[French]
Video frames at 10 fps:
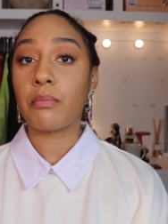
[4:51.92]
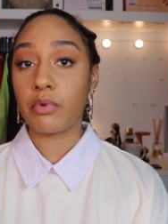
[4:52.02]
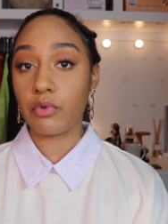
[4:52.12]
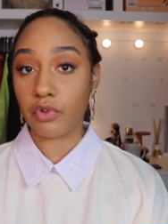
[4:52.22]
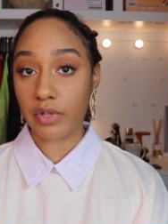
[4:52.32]

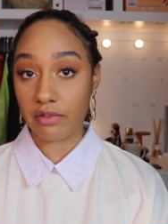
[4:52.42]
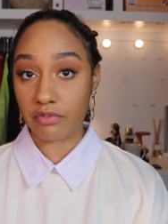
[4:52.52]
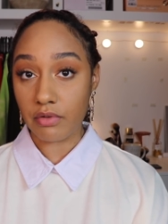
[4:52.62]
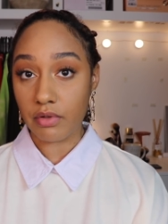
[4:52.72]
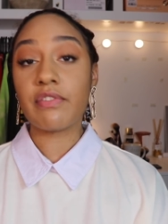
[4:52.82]
plus en
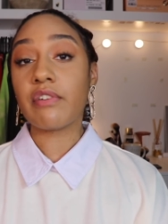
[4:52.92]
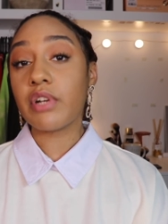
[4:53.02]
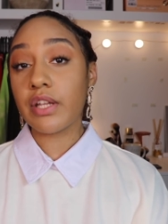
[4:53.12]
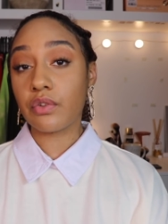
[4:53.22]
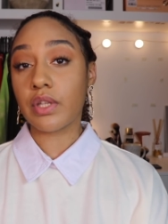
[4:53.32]
avant, qui va
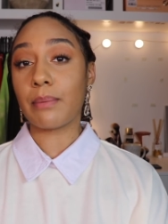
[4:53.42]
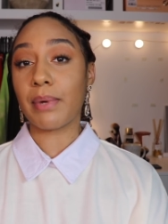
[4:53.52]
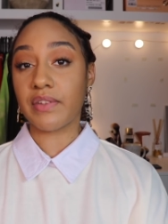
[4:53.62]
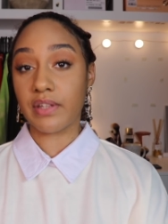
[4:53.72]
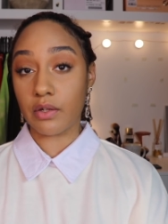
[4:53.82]
voler ce qui
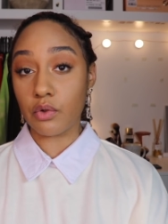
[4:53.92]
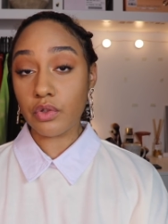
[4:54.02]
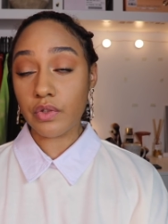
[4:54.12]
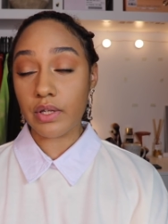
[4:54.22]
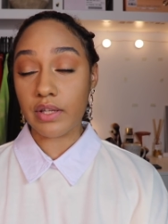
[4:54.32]
appartient à
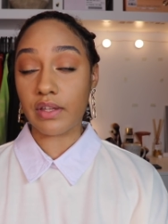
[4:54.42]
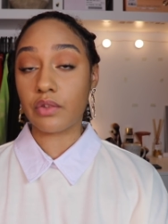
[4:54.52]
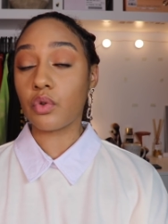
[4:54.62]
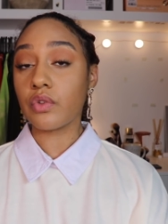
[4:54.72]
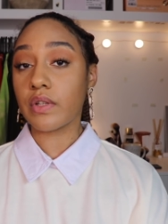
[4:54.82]
l'autre, et
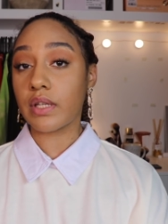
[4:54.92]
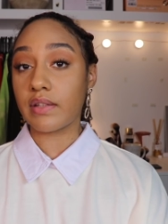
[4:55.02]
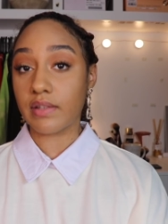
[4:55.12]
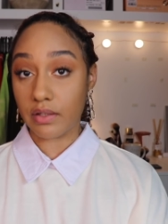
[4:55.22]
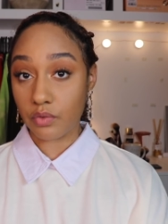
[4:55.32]
cet autre
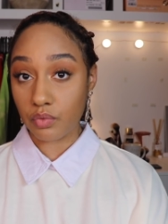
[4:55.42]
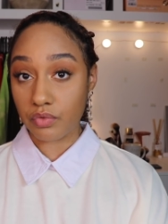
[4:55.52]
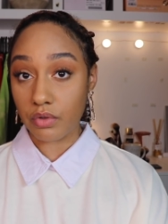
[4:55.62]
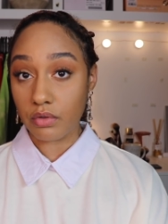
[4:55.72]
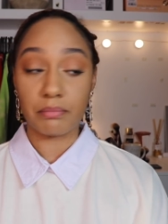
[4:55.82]
est très
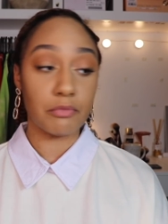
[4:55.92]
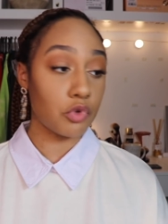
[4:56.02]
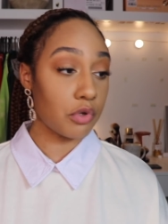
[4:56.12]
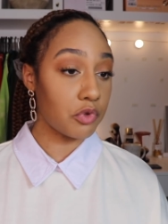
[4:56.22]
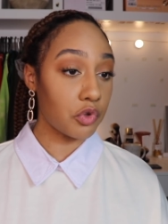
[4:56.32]
souvent une
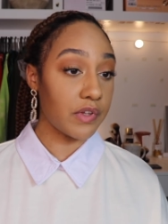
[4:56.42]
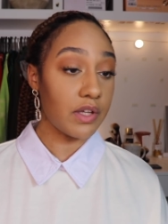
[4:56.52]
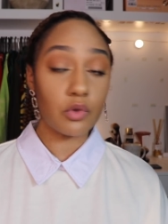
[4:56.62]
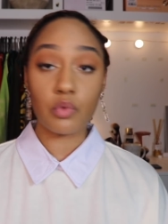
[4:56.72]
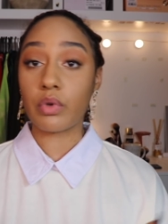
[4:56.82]

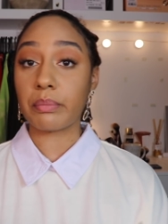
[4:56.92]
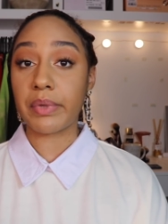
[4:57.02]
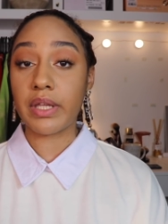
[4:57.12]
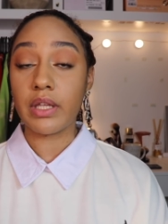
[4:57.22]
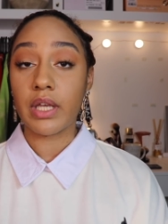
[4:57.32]
communauté ou un
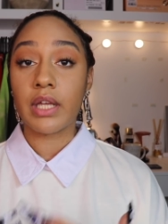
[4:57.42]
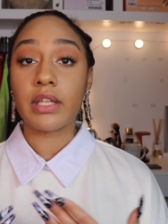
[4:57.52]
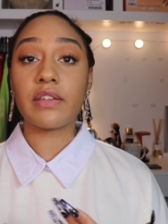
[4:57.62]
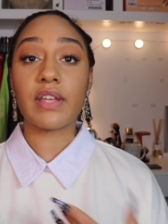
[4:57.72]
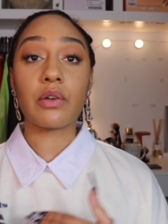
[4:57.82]
pays
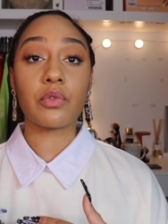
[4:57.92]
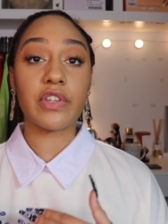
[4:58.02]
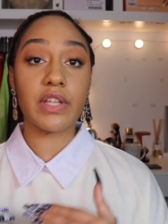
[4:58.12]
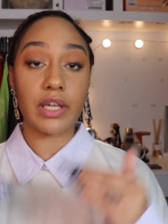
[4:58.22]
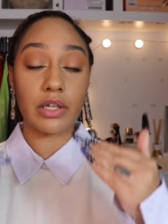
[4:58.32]
qui sera
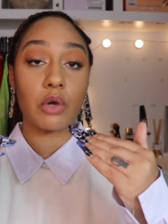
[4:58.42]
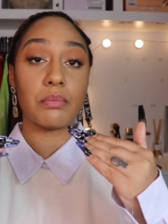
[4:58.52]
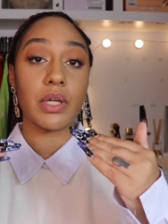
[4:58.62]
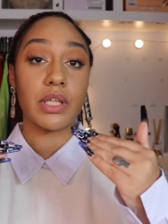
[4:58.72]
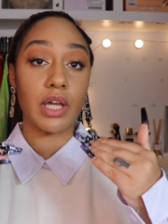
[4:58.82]
considéré
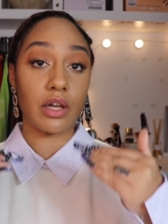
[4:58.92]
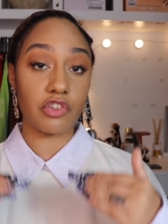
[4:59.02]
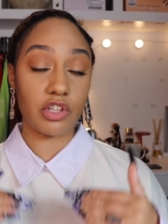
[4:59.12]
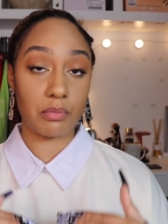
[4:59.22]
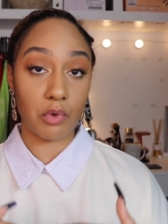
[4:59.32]
comme
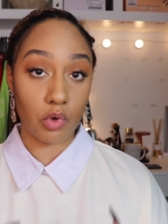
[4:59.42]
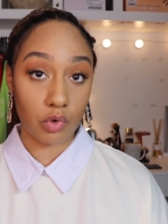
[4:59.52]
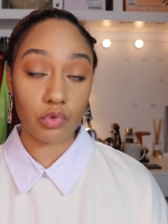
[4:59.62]
hiérarchiquement en